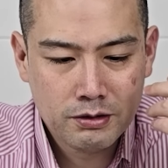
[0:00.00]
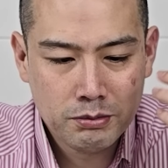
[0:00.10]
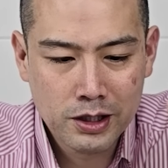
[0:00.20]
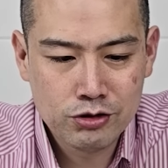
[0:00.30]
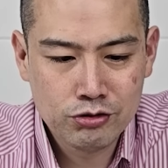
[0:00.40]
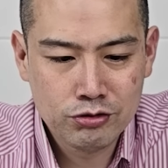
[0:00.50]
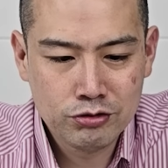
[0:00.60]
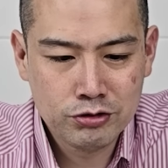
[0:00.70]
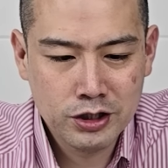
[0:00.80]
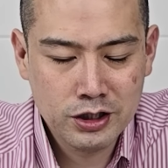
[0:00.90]

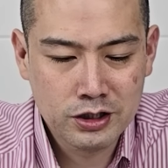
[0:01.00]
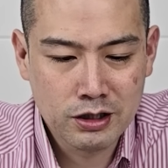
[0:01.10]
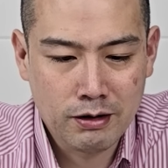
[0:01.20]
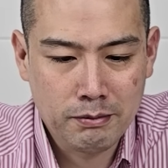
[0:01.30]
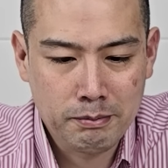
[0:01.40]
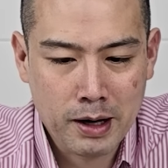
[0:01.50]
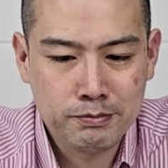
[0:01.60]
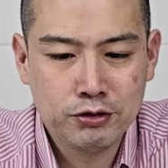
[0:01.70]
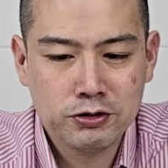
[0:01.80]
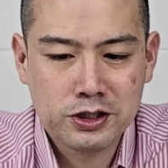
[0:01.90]
매출이 그냥
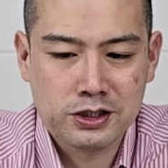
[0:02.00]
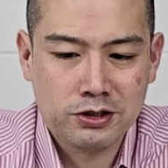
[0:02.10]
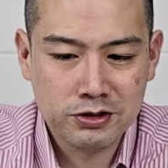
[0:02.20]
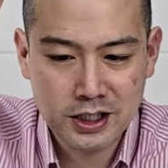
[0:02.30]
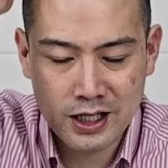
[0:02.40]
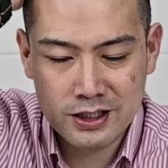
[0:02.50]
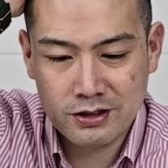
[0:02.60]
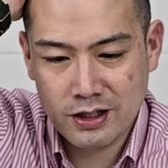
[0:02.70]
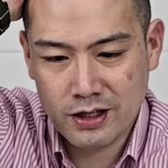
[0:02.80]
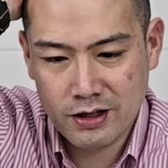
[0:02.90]
100%씩
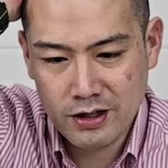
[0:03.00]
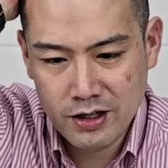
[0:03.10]
성장하는데